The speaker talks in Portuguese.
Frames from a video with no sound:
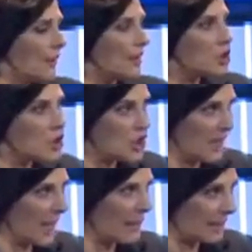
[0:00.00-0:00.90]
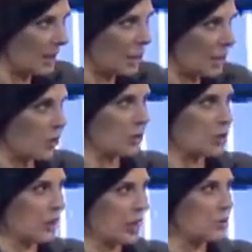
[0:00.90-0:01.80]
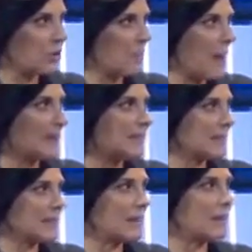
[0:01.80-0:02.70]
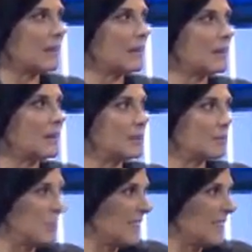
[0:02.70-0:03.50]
fala de geração, eu isso quero demais que você é, me